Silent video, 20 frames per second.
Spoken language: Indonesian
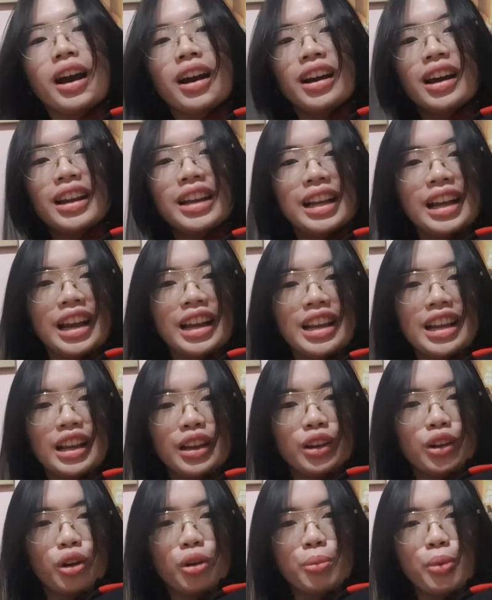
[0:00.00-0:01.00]
adik-adik
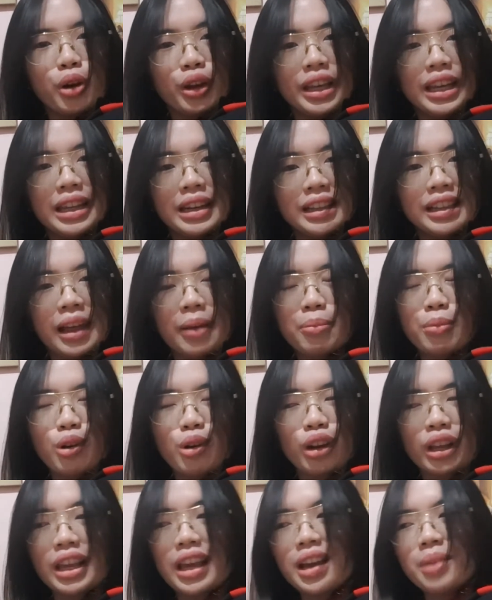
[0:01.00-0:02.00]
robohin
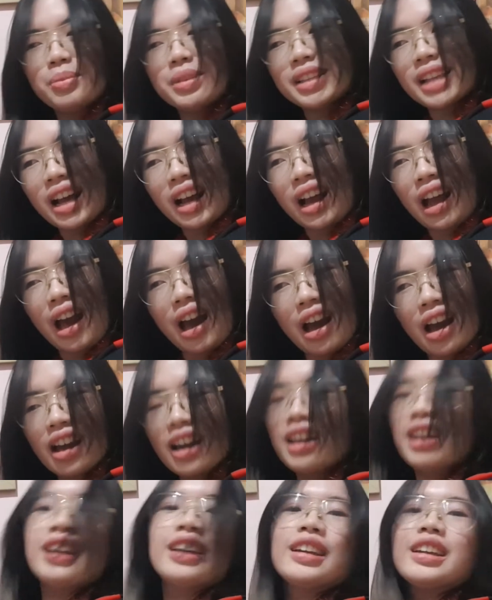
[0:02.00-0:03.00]
temboknya bisa nggak
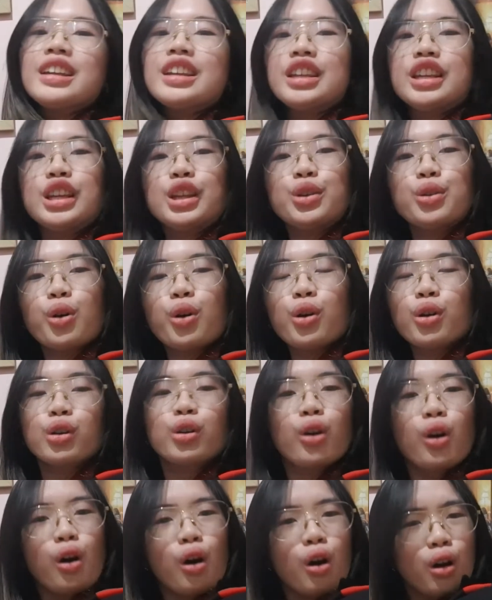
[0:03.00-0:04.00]

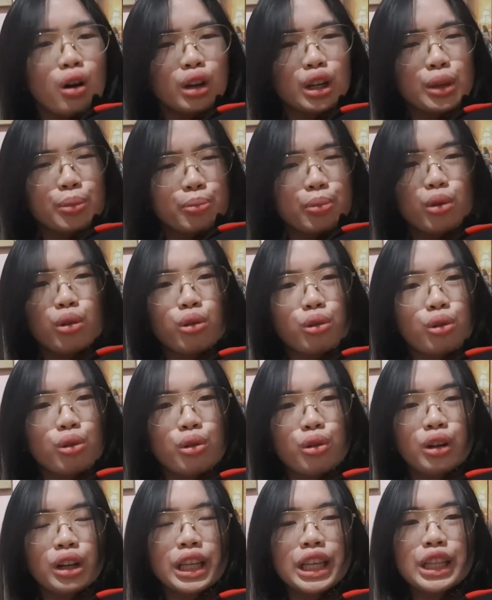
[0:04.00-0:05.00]
didorong dipukul
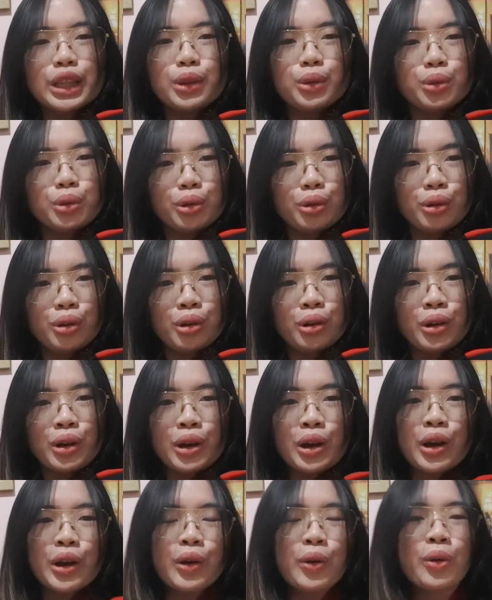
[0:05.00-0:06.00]
gitu
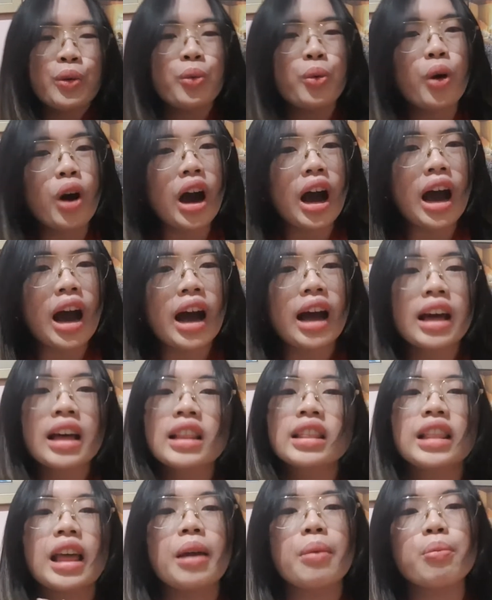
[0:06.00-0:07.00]
wah
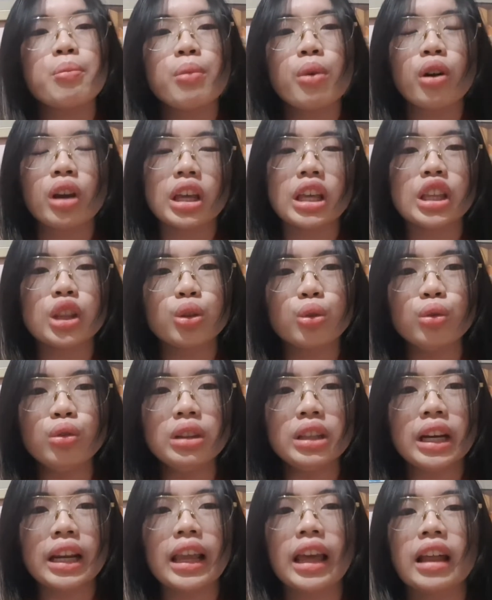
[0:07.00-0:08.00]
tembok itu
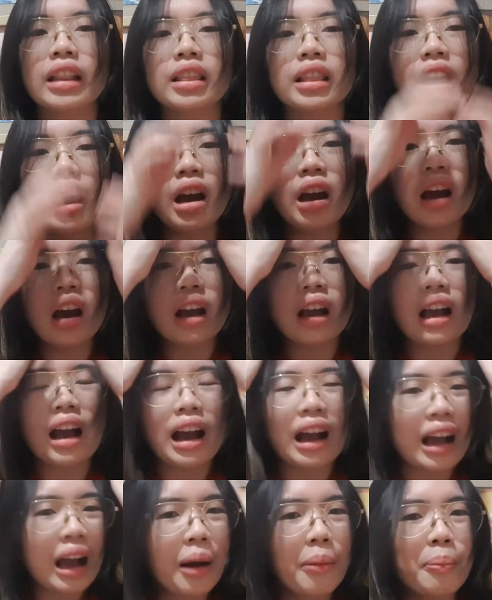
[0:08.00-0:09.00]
ternyata gak
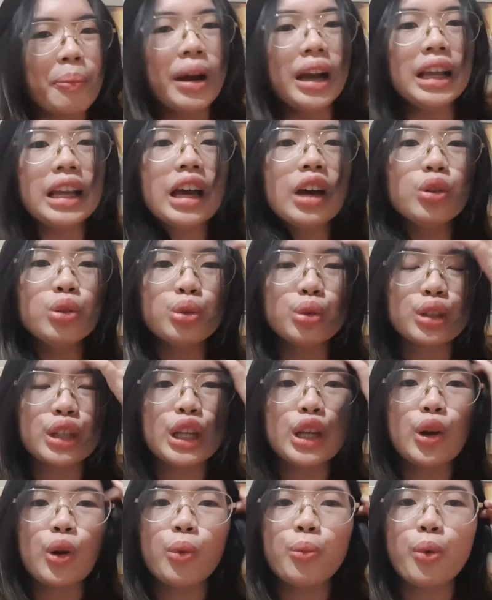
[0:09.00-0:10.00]
gampang ya untuk
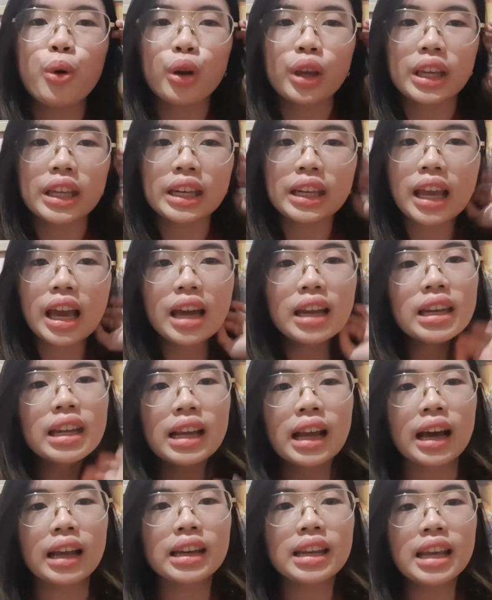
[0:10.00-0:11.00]
dirobohin ya
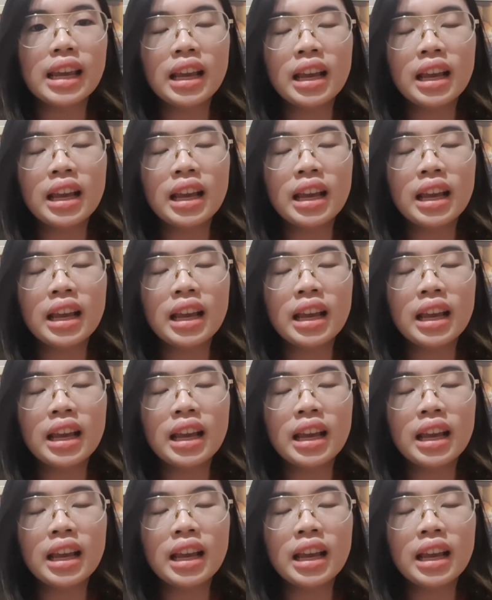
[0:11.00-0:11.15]
adik-adik